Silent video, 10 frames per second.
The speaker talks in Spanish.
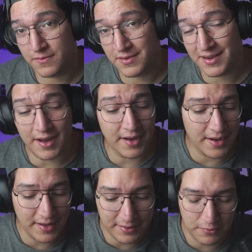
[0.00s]

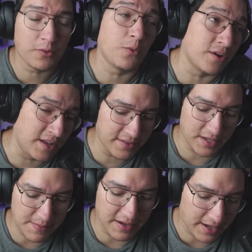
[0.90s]
Regresa un exjugador de Alianza
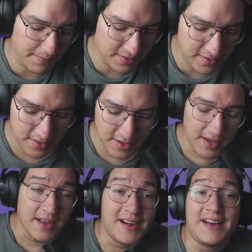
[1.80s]
Lima, claramente.
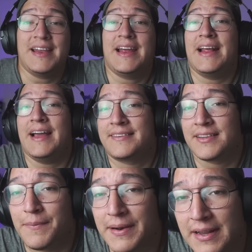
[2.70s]
Regresa
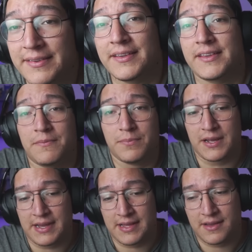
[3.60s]
para la siguiente
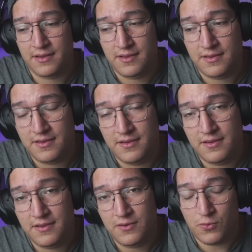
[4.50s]
temporada
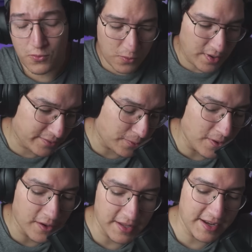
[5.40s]
un
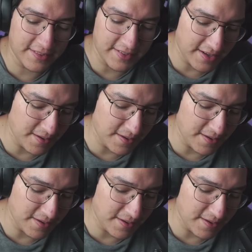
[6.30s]
exjugador de Alianza Lima.